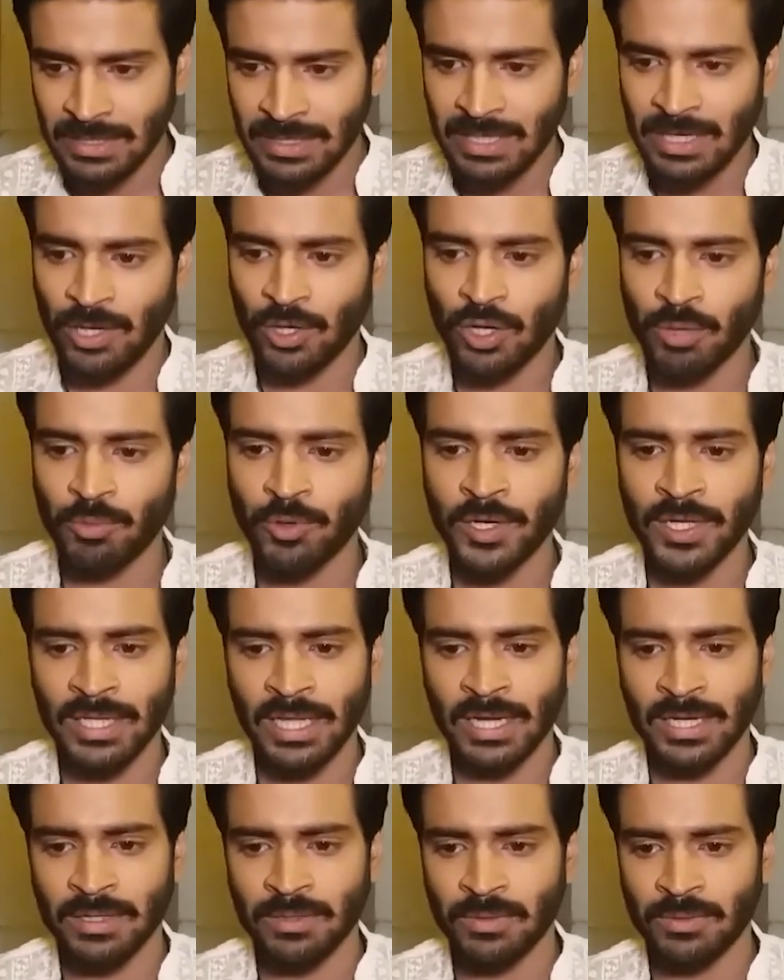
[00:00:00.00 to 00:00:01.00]
এরকম হয়ে
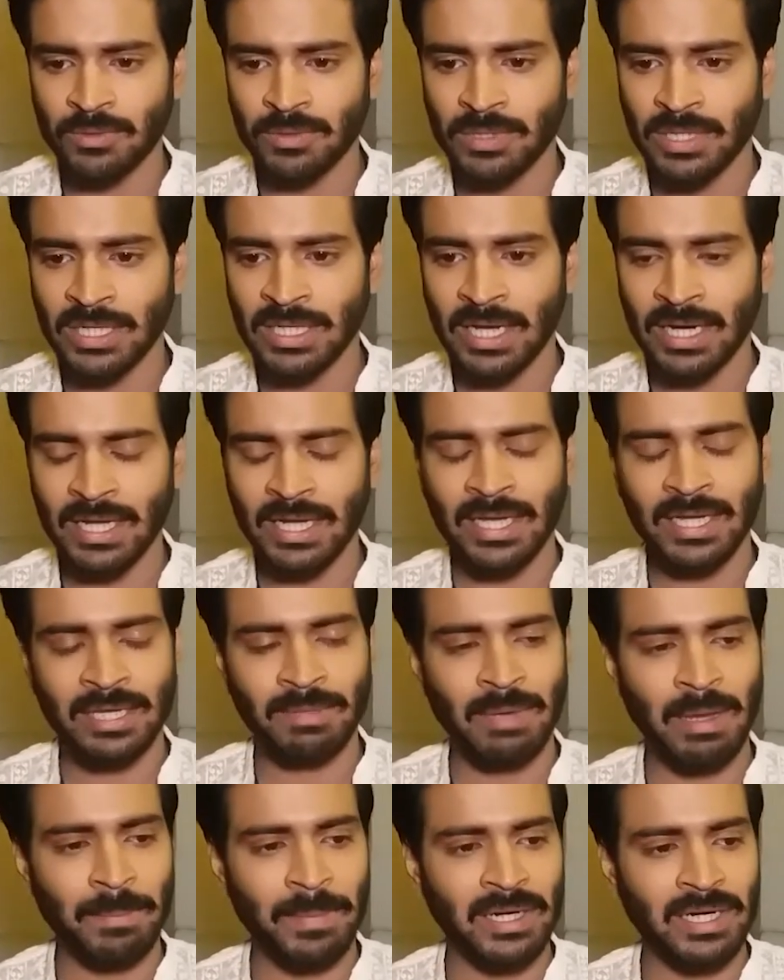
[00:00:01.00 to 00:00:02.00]
উঠে দাঁড়ায় কি
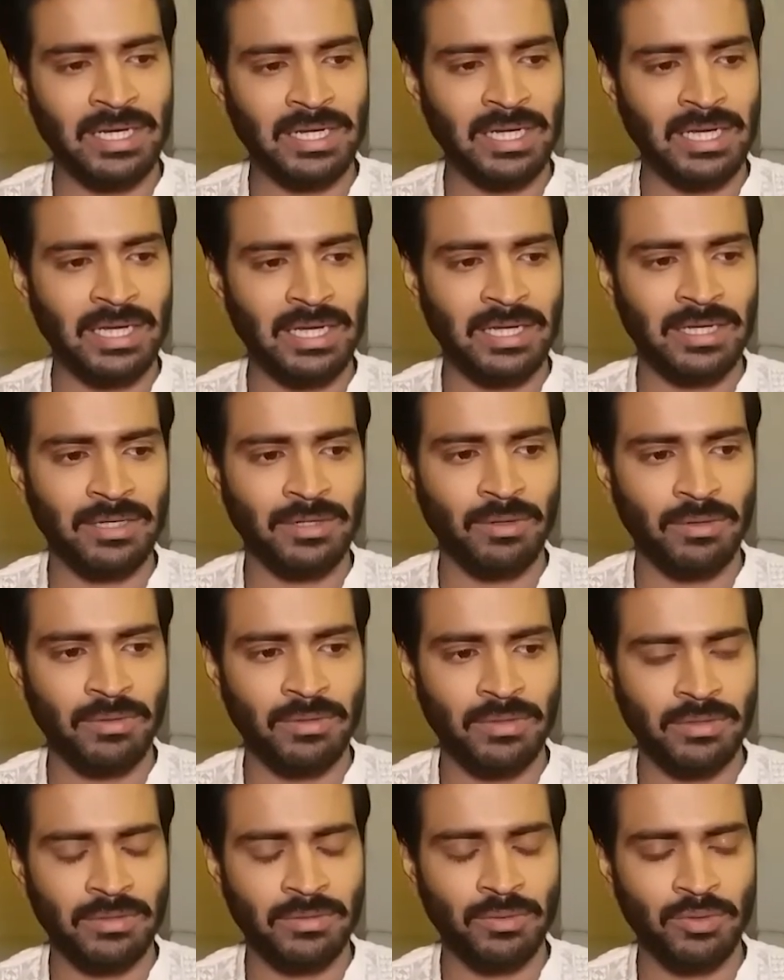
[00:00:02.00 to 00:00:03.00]
ব্যাপারটা
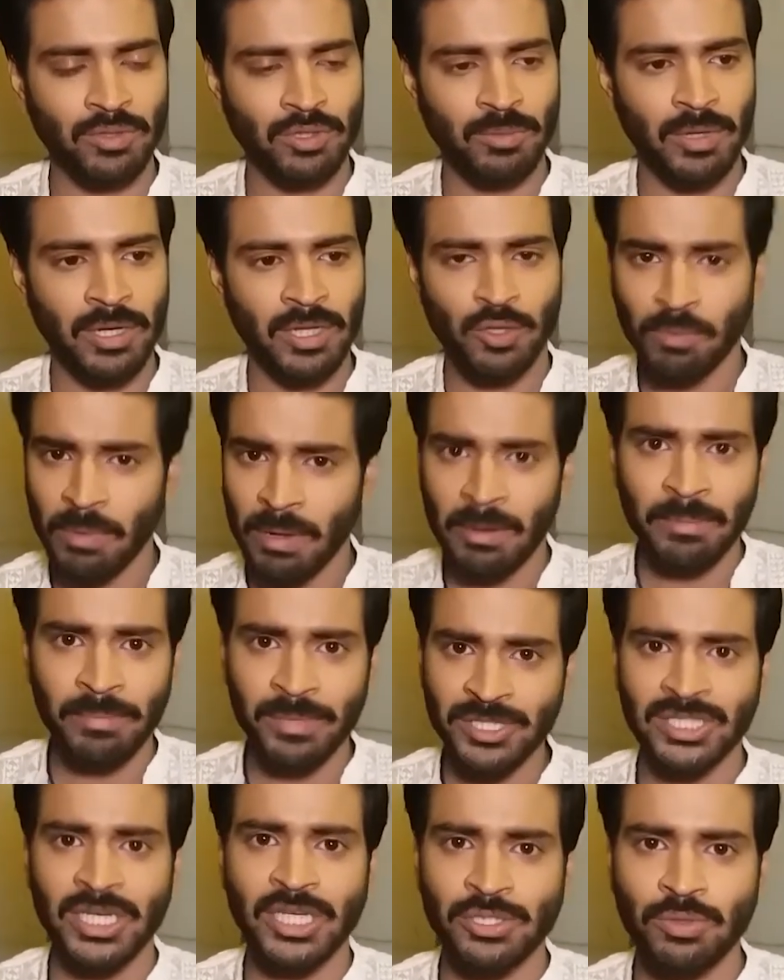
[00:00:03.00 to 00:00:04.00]
রুদ্র বলে তুমি আমার
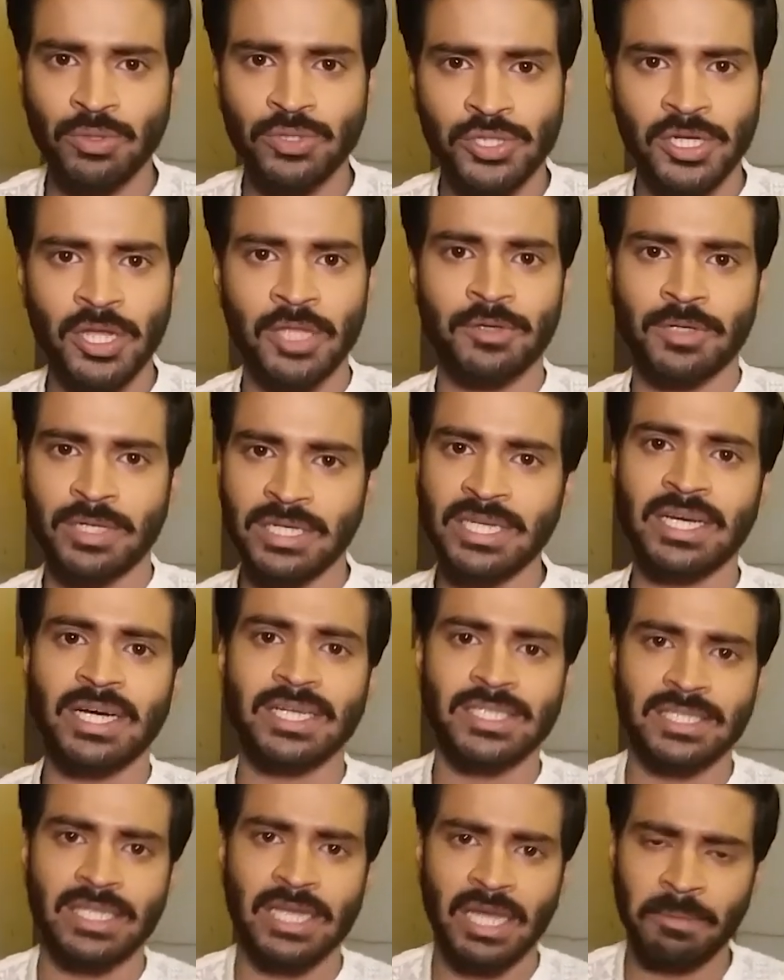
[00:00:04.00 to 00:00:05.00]
বিশ্বাস করছো না তো ঠিক
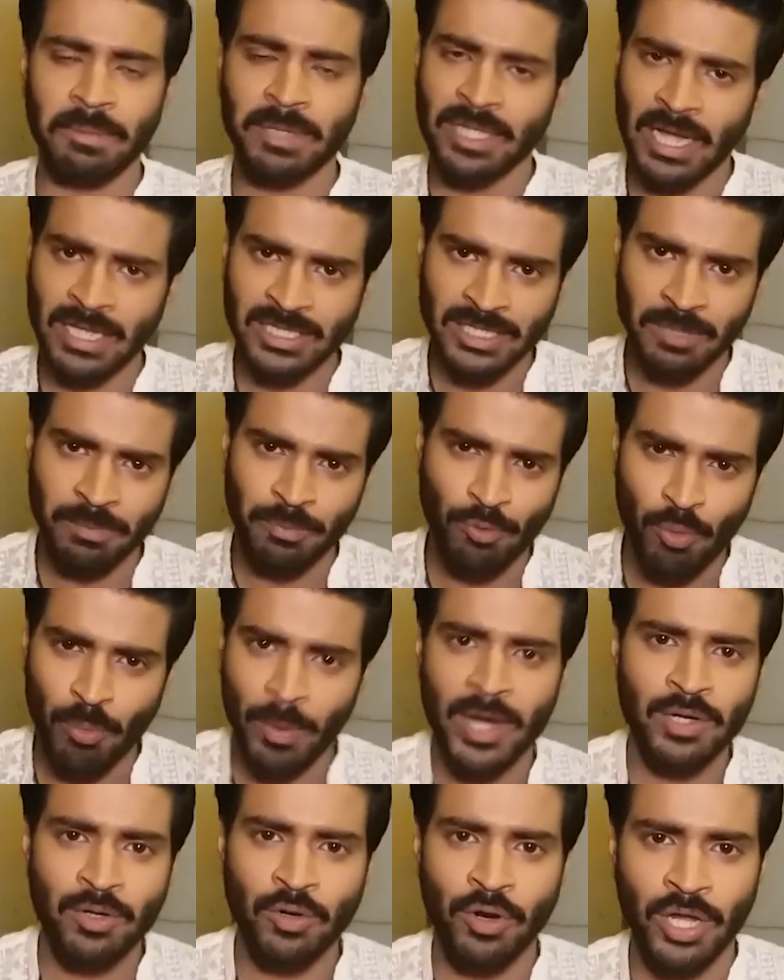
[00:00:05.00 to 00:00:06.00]
আছে তাহলে আমি আজকে
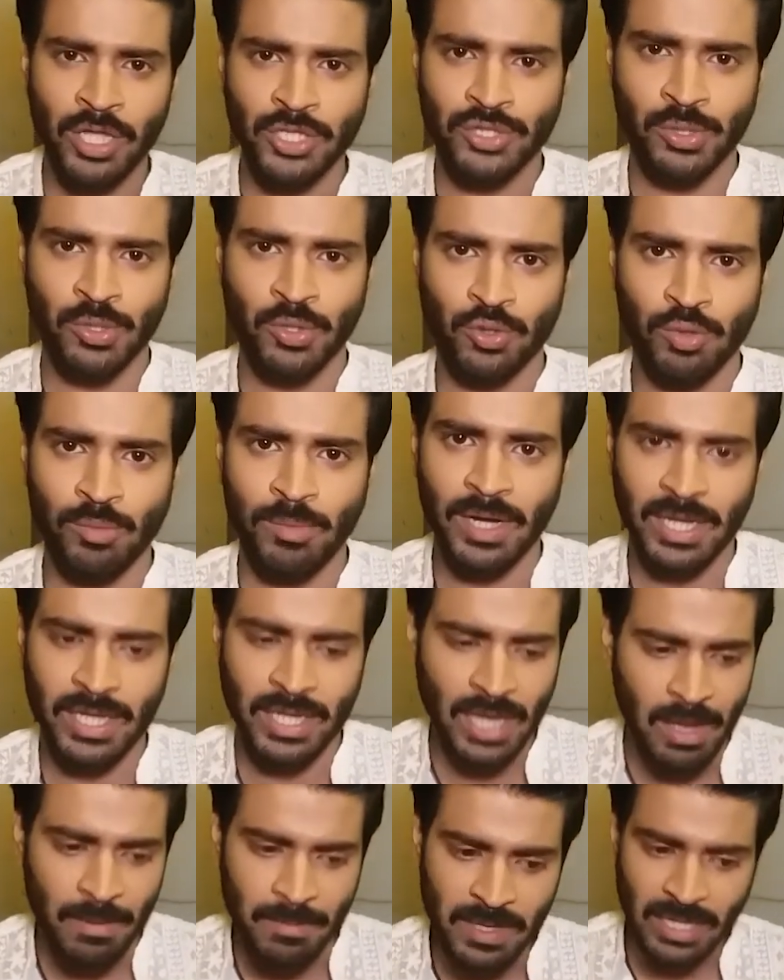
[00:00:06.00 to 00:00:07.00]
প্রমাণ করার জন্য তোমাকে
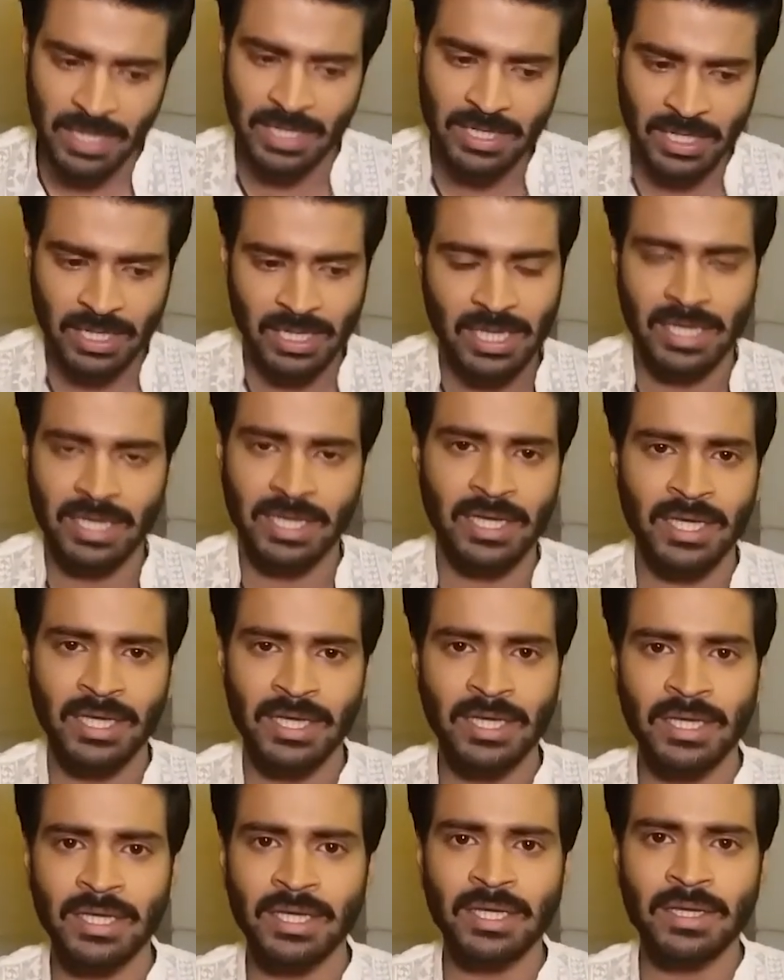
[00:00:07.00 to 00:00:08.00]
আমি এটা খেয়ে
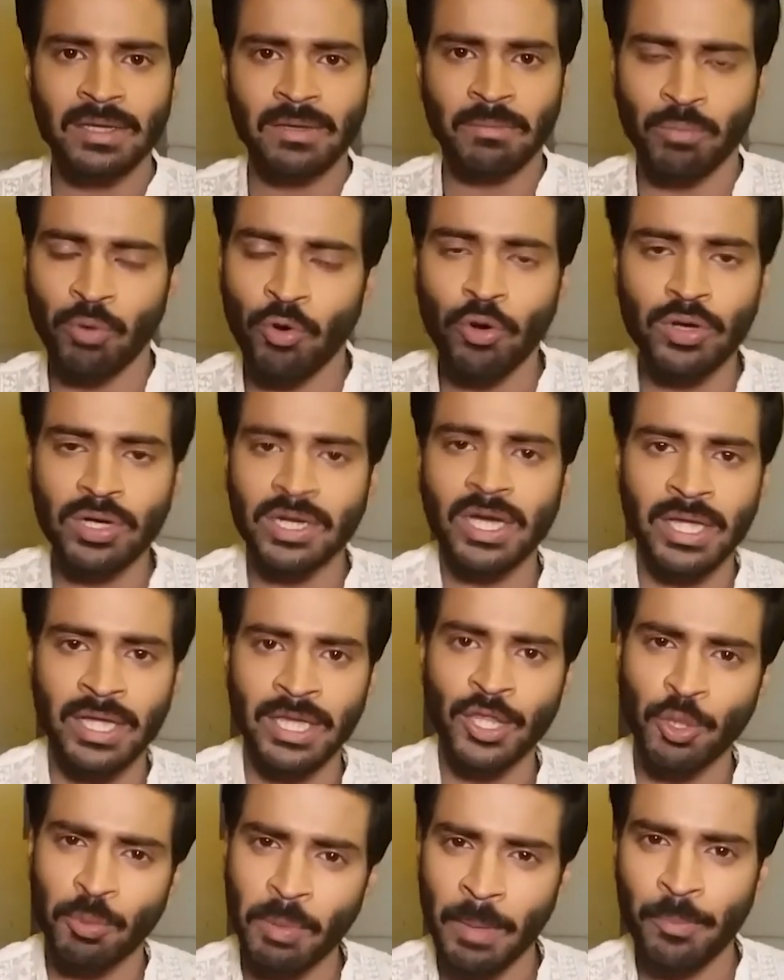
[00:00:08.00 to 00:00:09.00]
ভোগটা
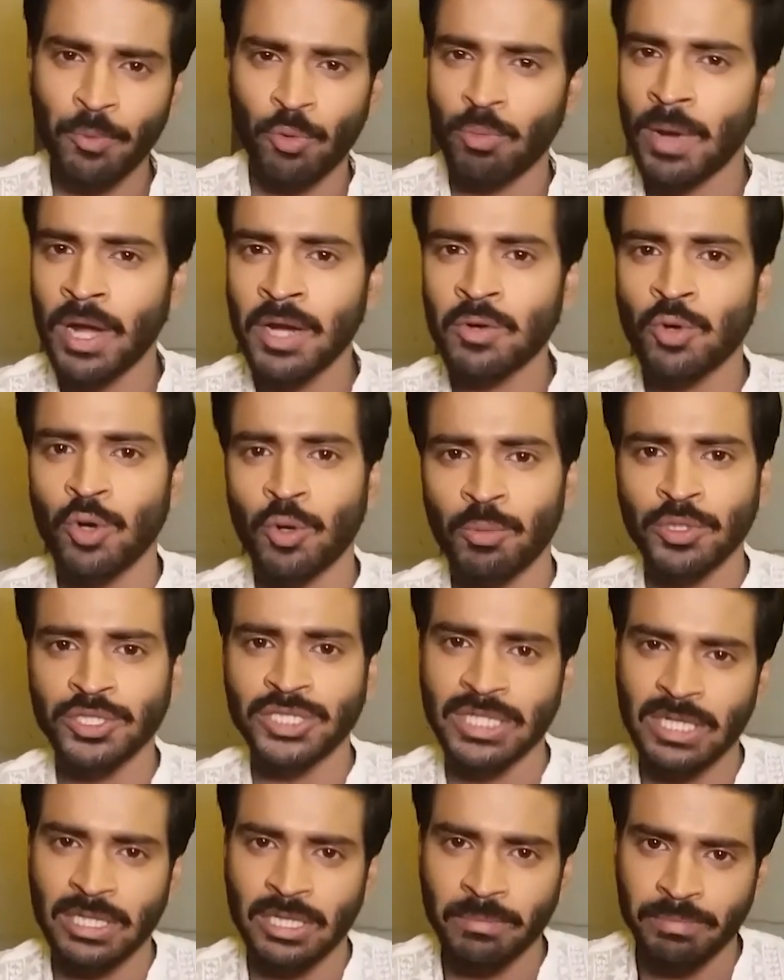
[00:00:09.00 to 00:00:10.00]
খেয়ে তোমার প্রমাণ করব
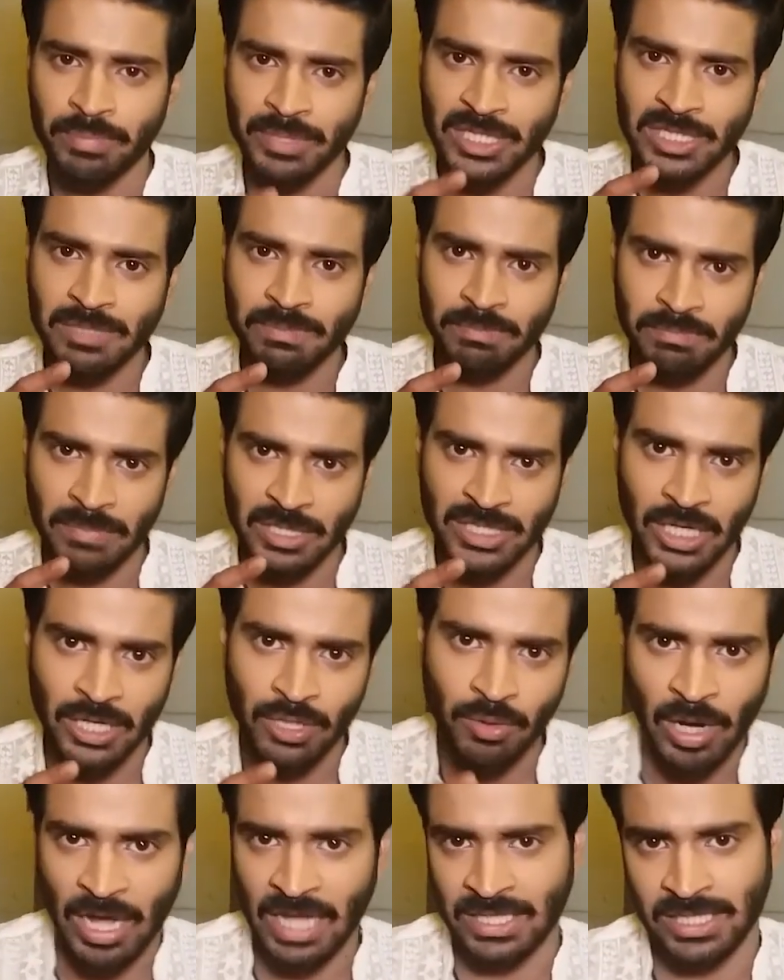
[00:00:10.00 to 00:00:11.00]
যেটাতে বিষ
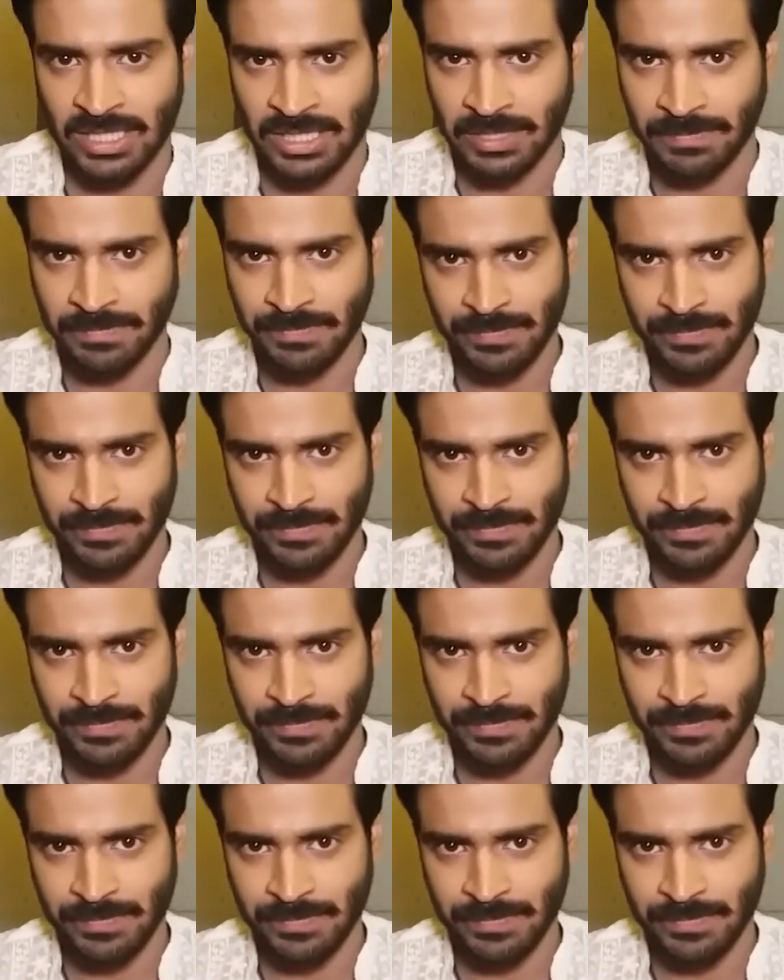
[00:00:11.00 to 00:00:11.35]
মেশানো আছে